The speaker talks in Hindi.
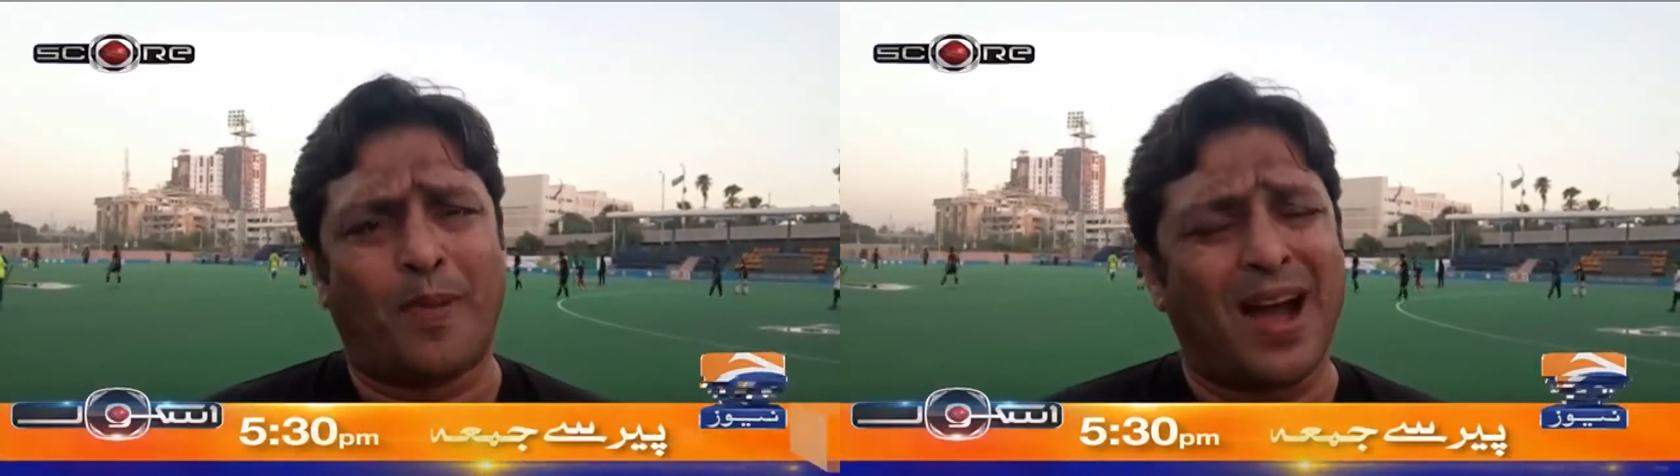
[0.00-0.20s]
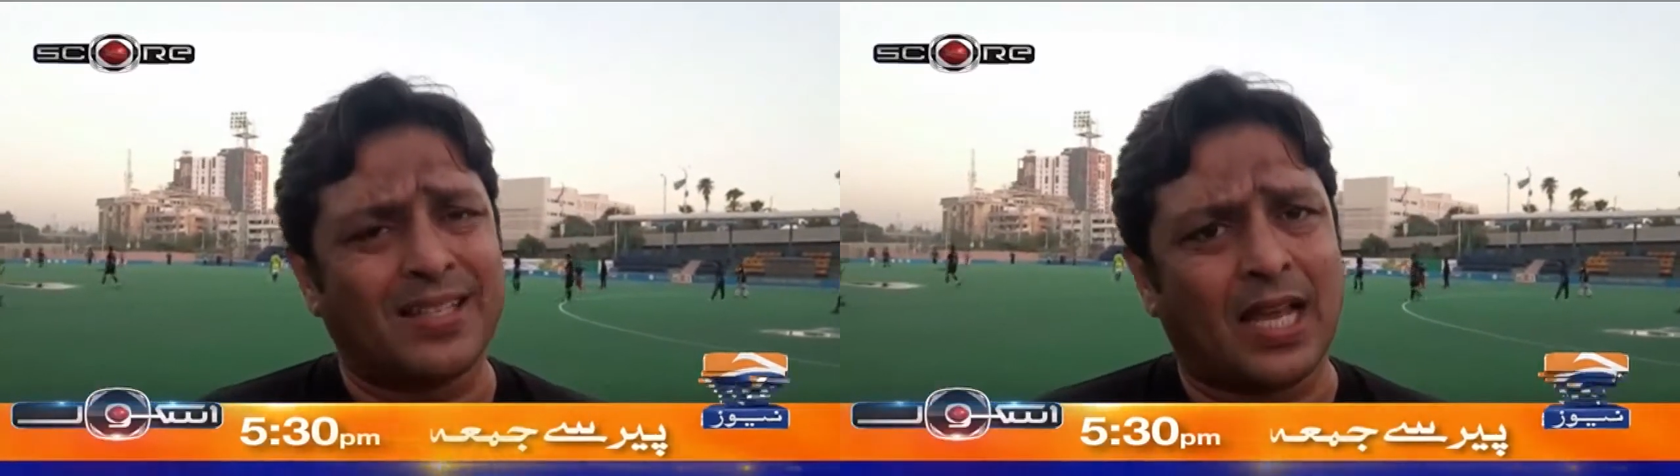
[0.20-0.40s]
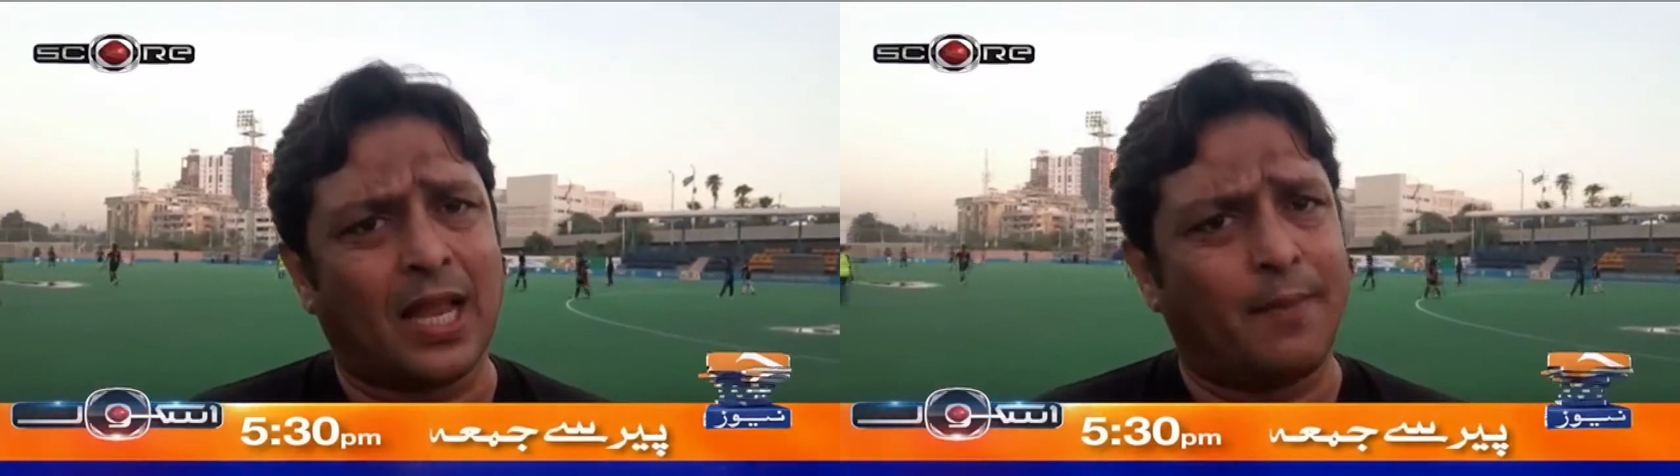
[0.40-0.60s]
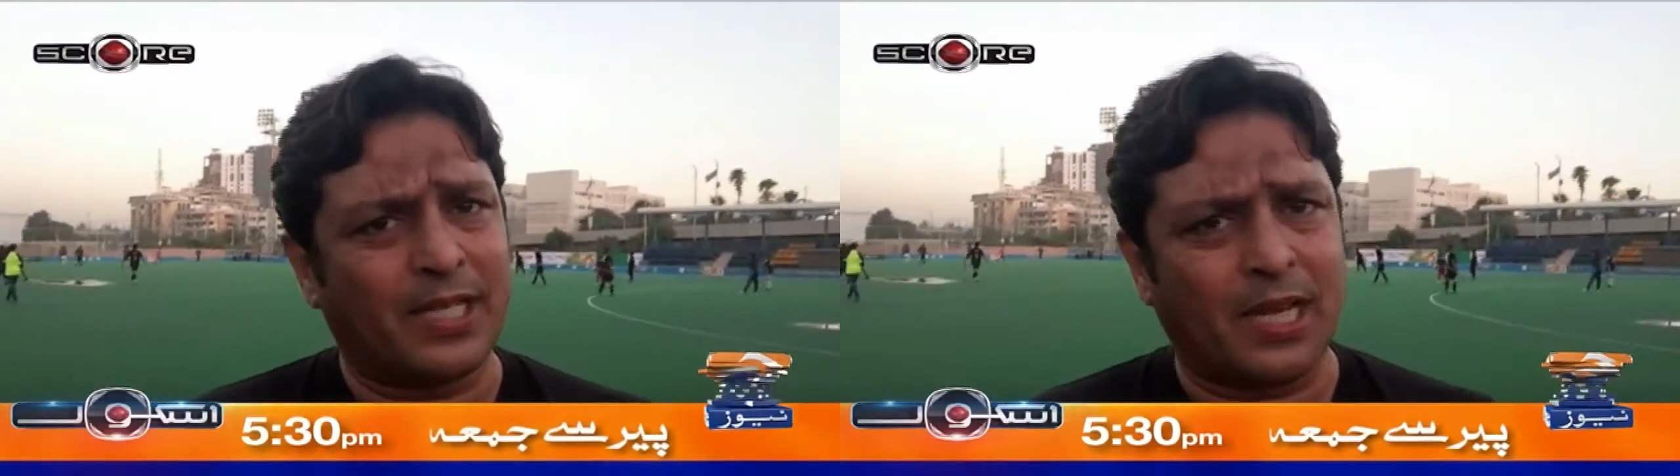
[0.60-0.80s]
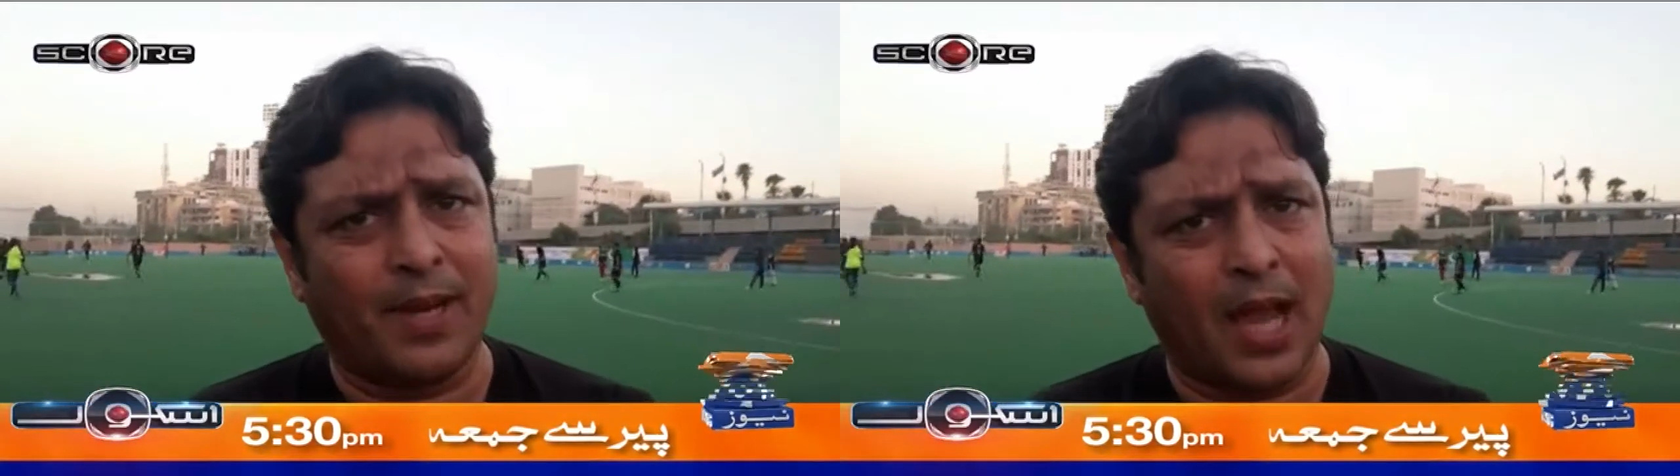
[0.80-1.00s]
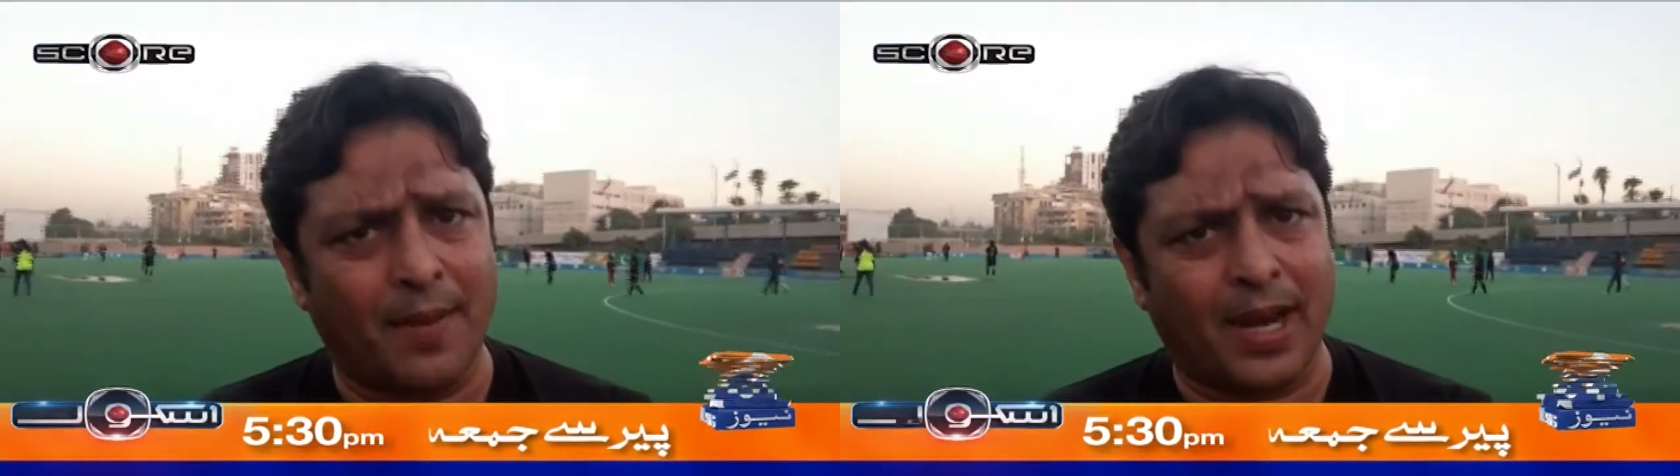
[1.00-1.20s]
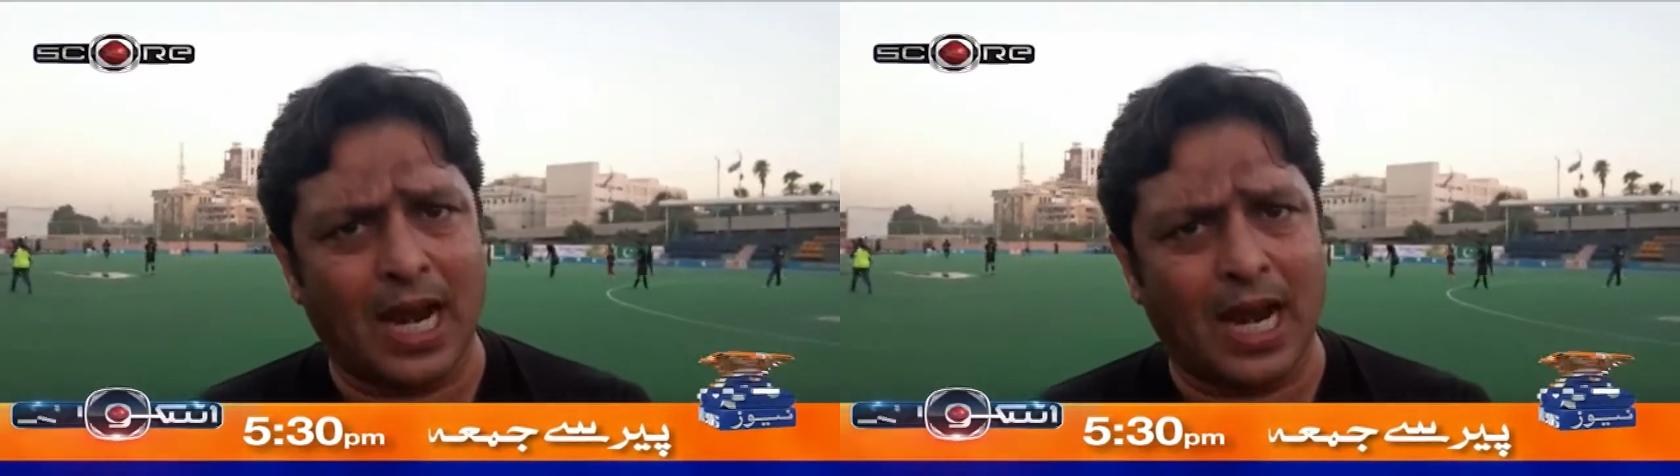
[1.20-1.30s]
पाँच साल के बच्चे भी यहाँ पर